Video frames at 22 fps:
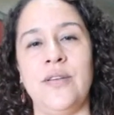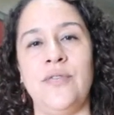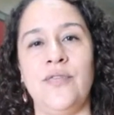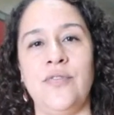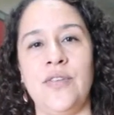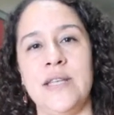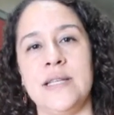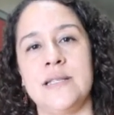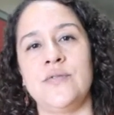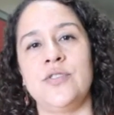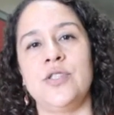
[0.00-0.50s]
que
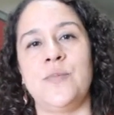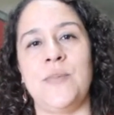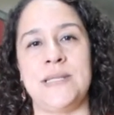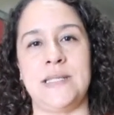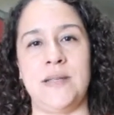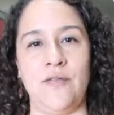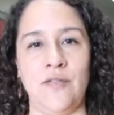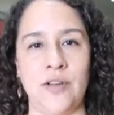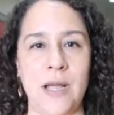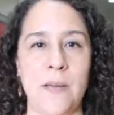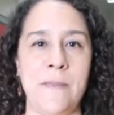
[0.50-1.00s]
visam
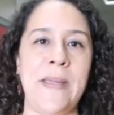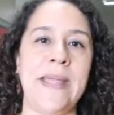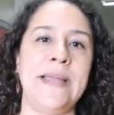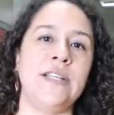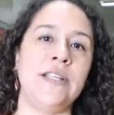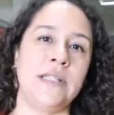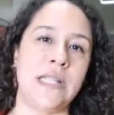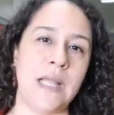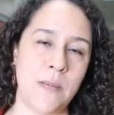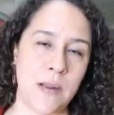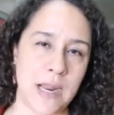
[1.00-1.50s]
especificamente
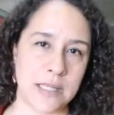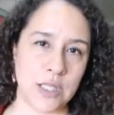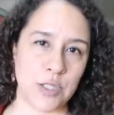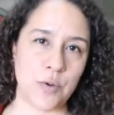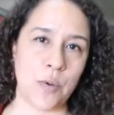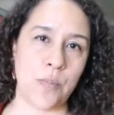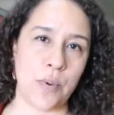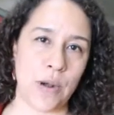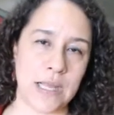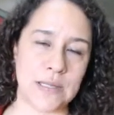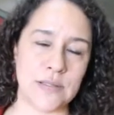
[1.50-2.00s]
determinadas
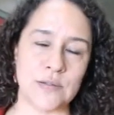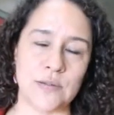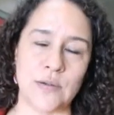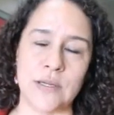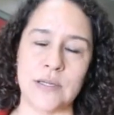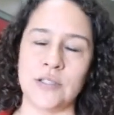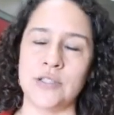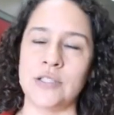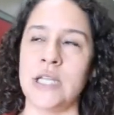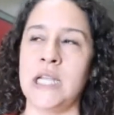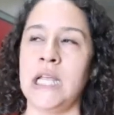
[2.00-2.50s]

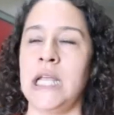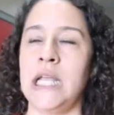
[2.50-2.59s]
populações.